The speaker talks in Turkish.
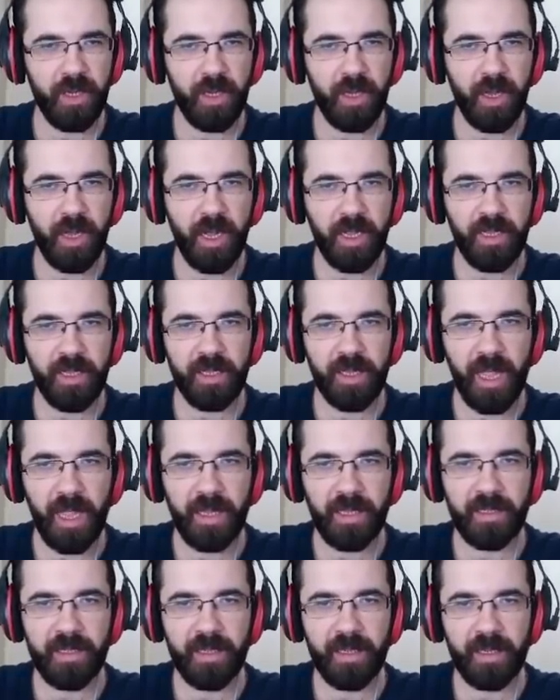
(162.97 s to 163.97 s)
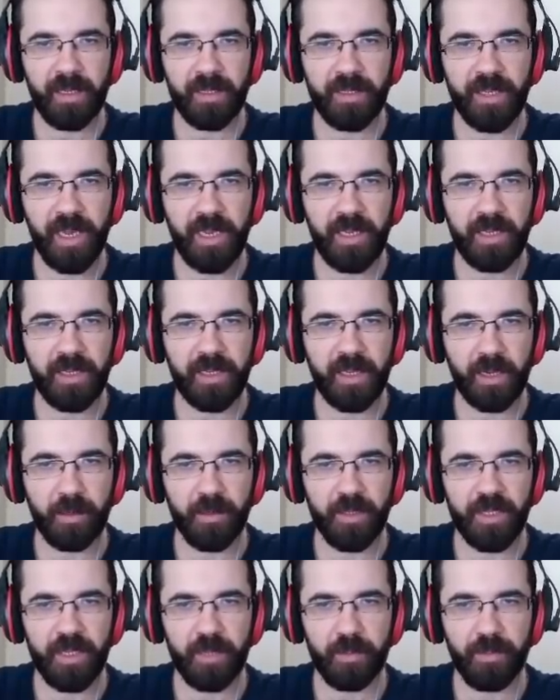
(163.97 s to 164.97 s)
Hadi lan şey
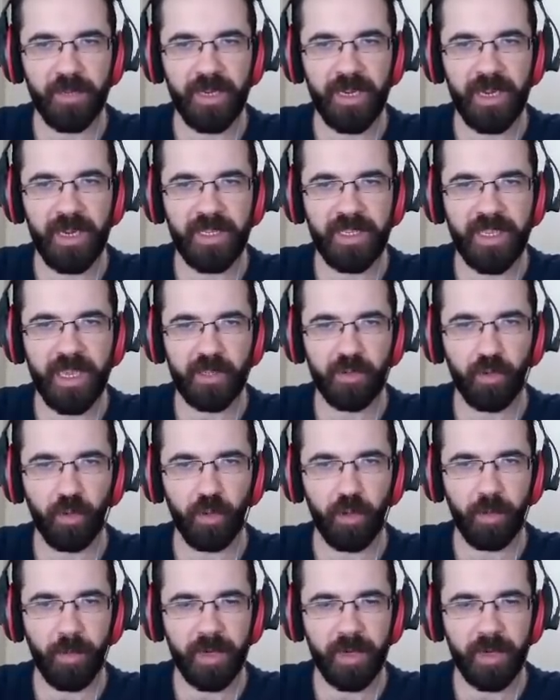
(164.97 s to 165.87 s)
kırmızı birlerini kes oğlum